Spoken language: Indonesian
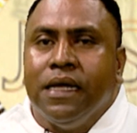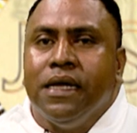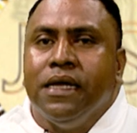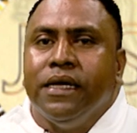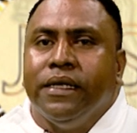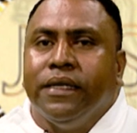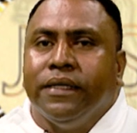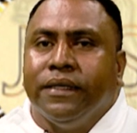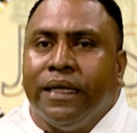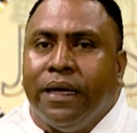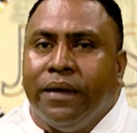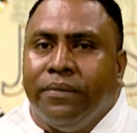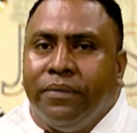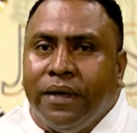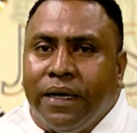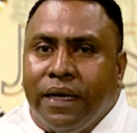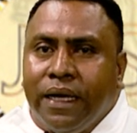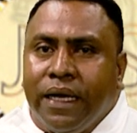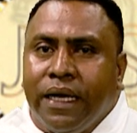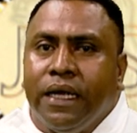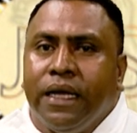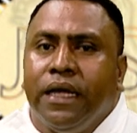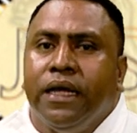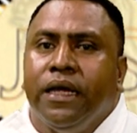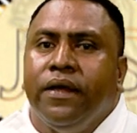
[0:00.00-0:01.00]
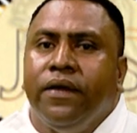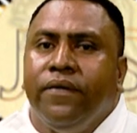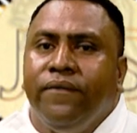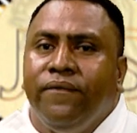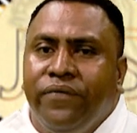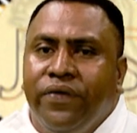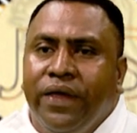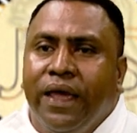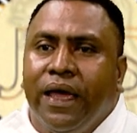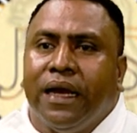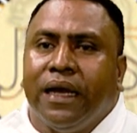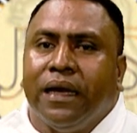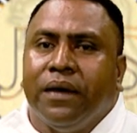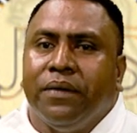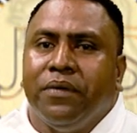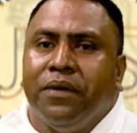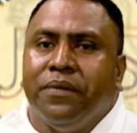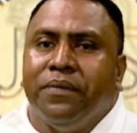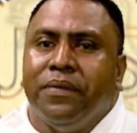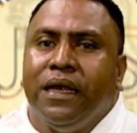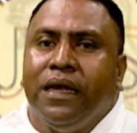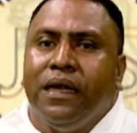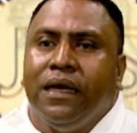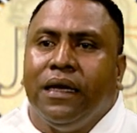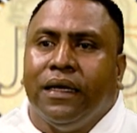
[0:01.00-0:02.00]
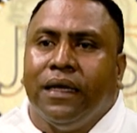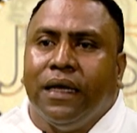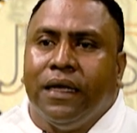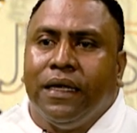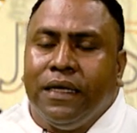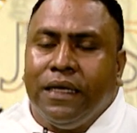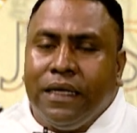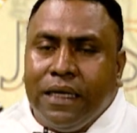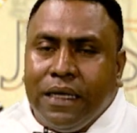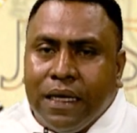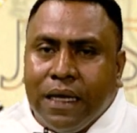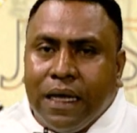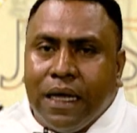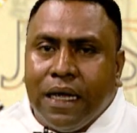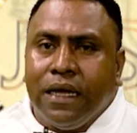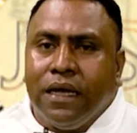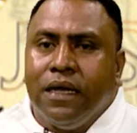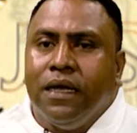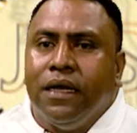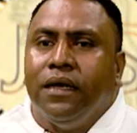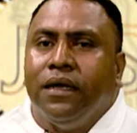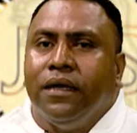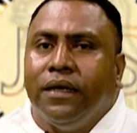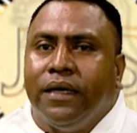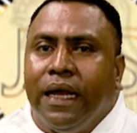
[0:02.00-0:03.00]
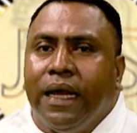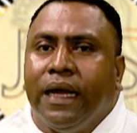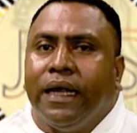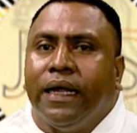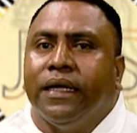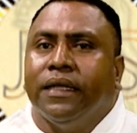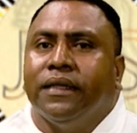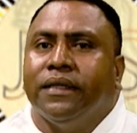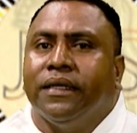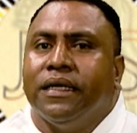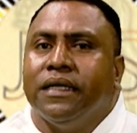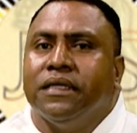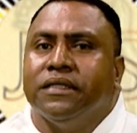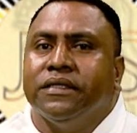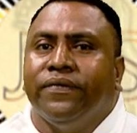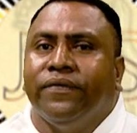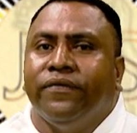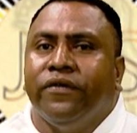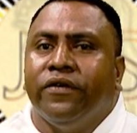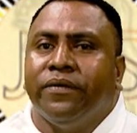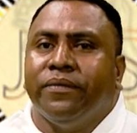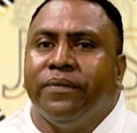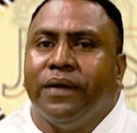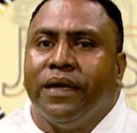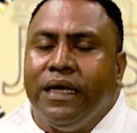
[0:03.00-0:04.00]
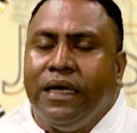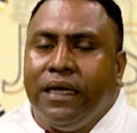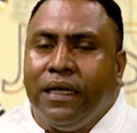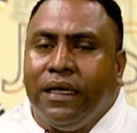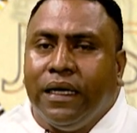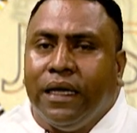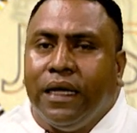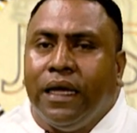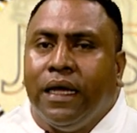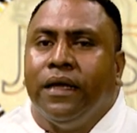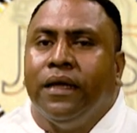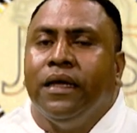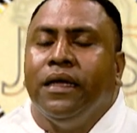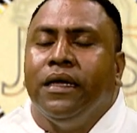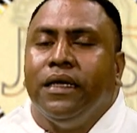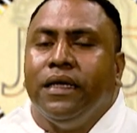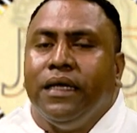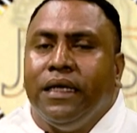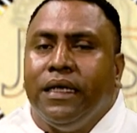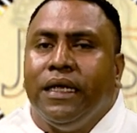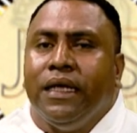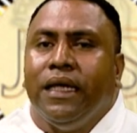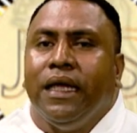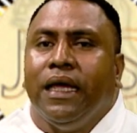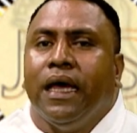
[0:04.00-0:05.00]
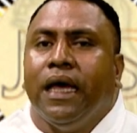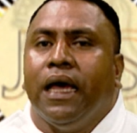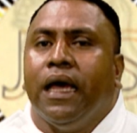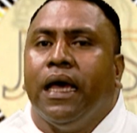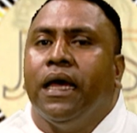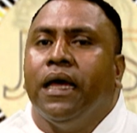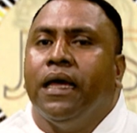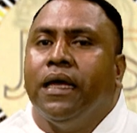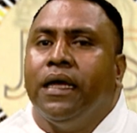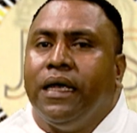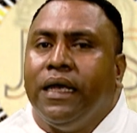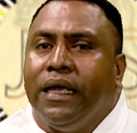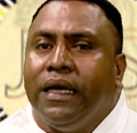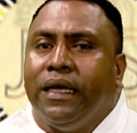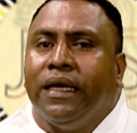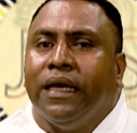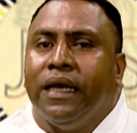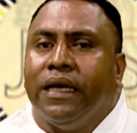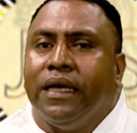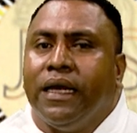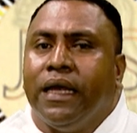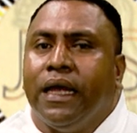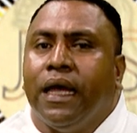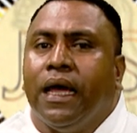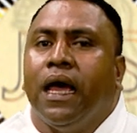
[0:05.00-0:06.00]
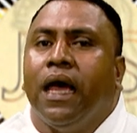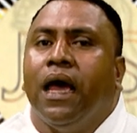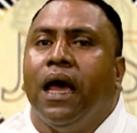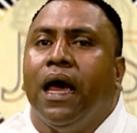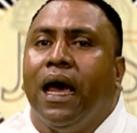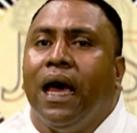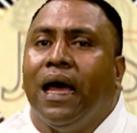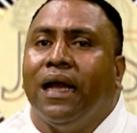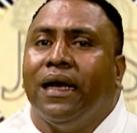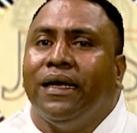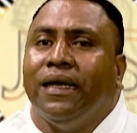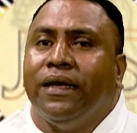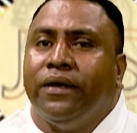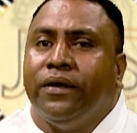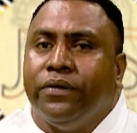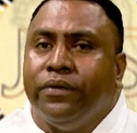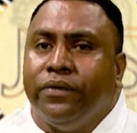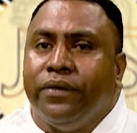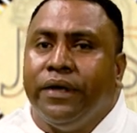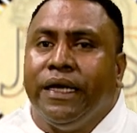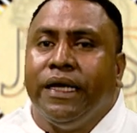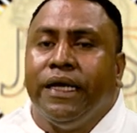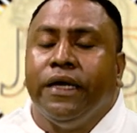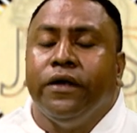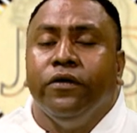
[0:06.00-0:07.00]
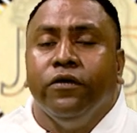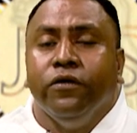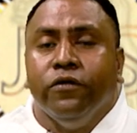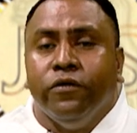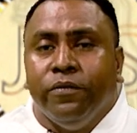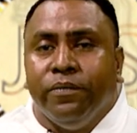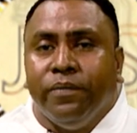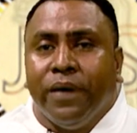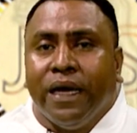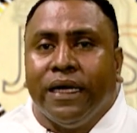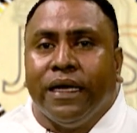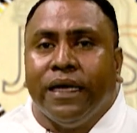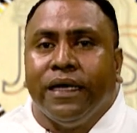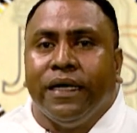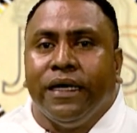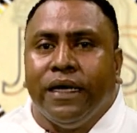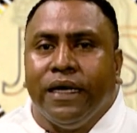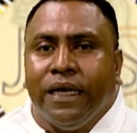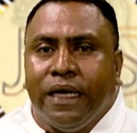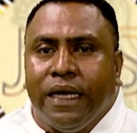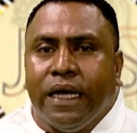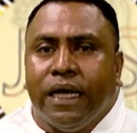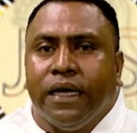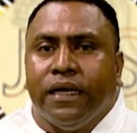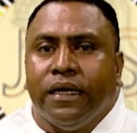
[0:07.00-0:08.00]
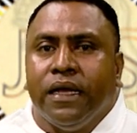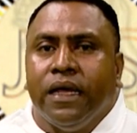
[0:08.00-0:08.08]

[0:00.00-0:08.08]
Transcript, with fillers: Tambane, fierne beme ita iha, tenke transforma ita, iha itania atitudi umana ninian.